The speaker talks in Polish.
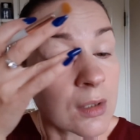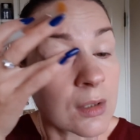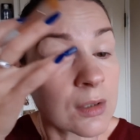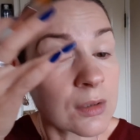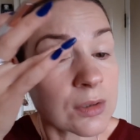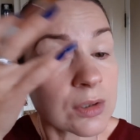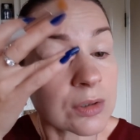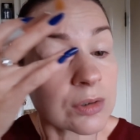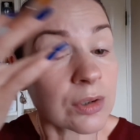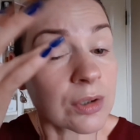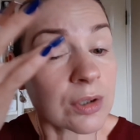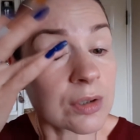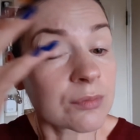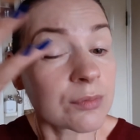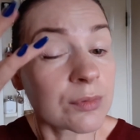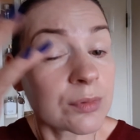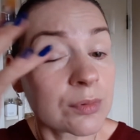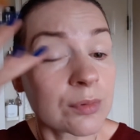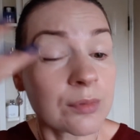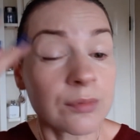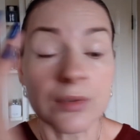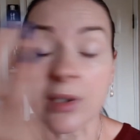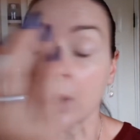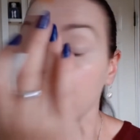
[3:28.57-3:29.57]
Co trochę
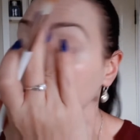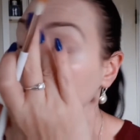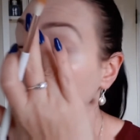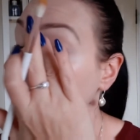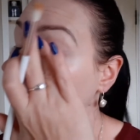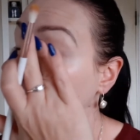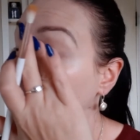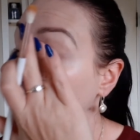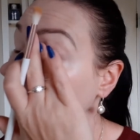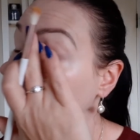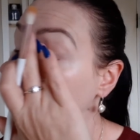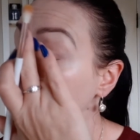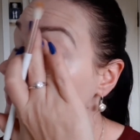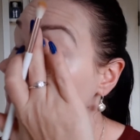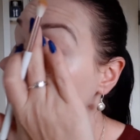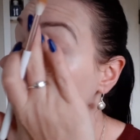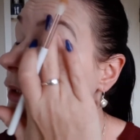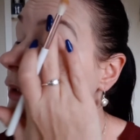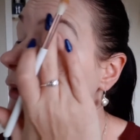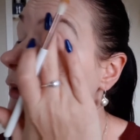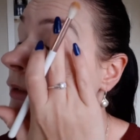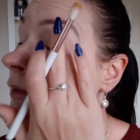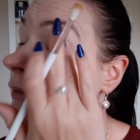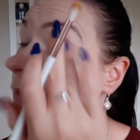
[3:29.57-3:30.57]
wyrównam tą
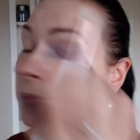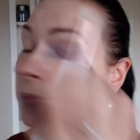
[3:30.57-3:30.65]
bazę.